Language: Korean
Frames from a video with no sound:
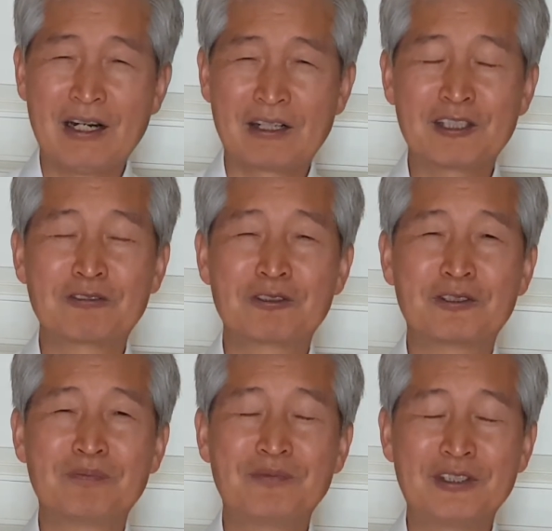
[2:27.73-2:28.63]

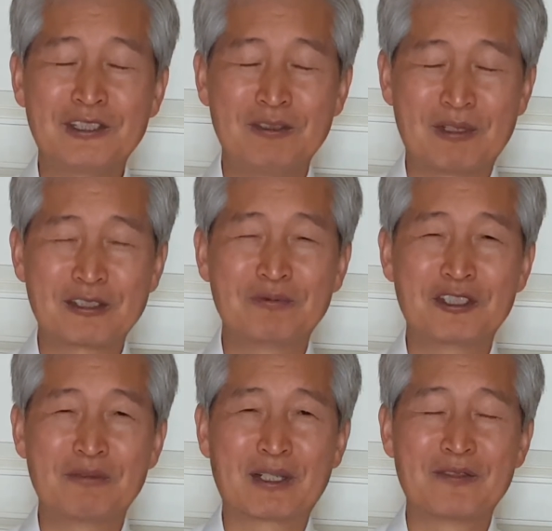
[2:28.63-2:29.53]
그리고요,
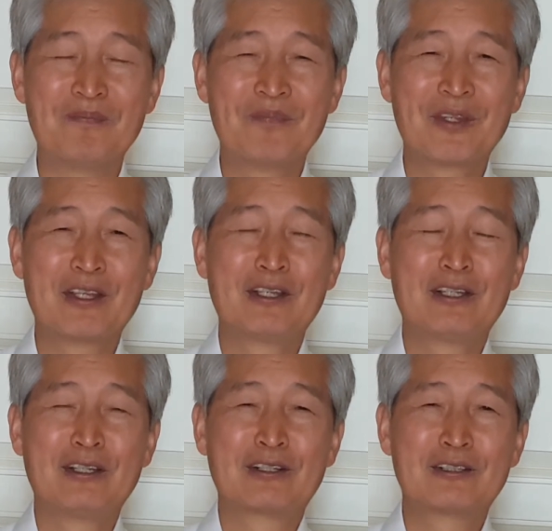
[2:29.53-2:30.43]
늘말씀드리지만그
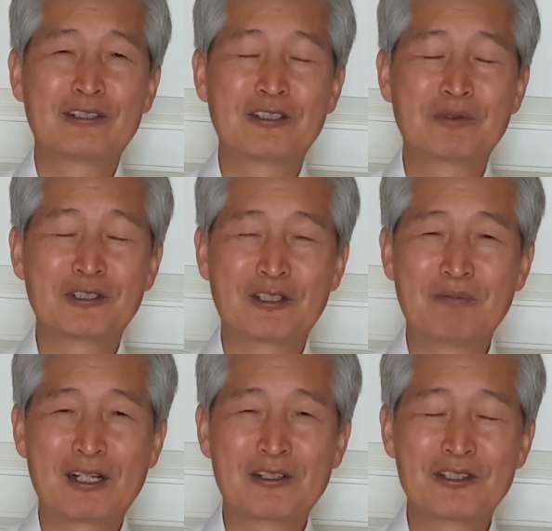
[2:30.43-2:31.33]
이번
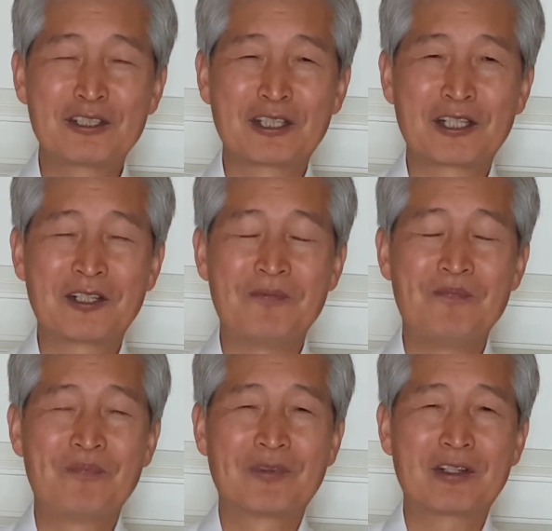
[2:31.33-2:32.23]
연말 연시에
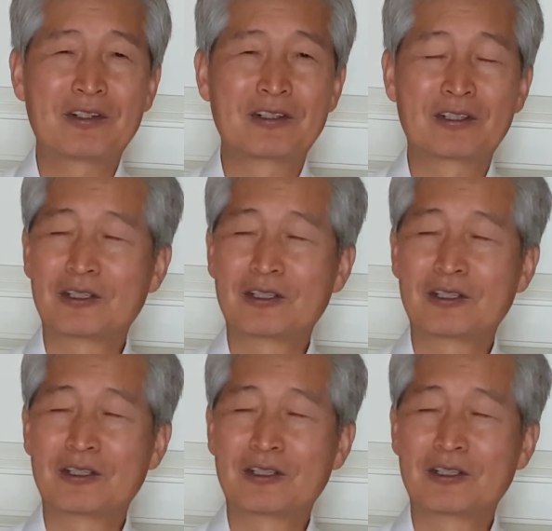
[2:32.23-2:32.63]
그